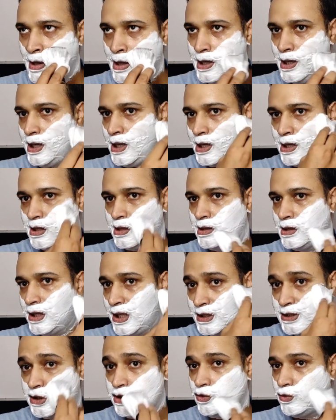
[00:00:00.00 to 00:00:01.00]
एक
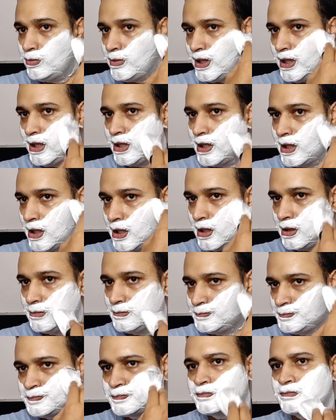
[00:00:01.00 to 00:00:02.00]
अचीवमेंट uh,
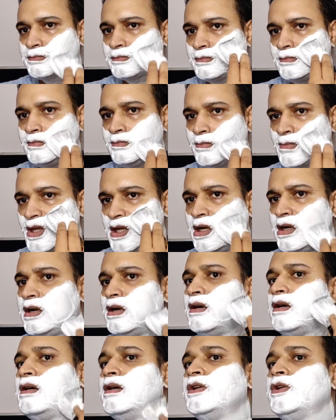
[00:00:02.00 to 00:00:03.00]

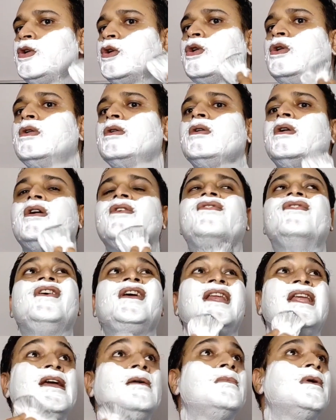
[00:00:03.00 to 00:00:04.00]
का यू नो
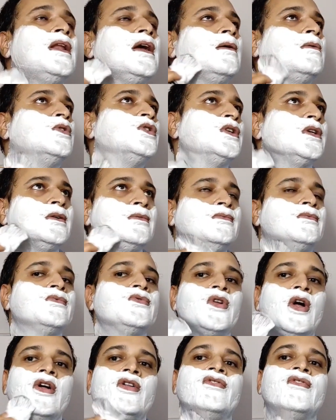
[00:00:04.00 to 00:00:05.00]
फीलिंग मिला मुझे
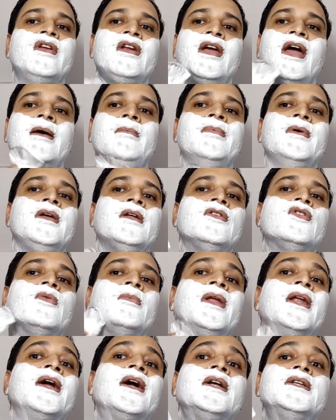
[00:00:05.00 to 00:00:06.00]
सो आई वॉज वेरी हैप्पी सो
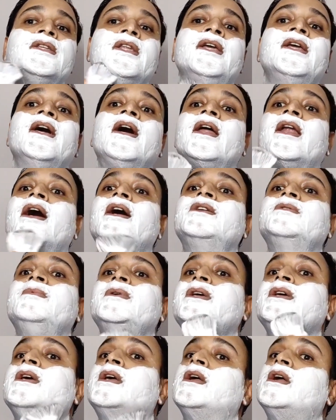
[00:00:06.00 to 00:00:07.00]
मैंने कहा नहीं यार आज
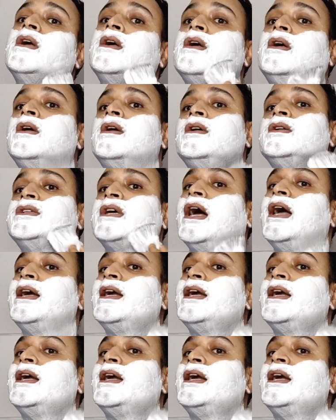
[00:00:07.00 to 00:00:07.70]
भी चाहे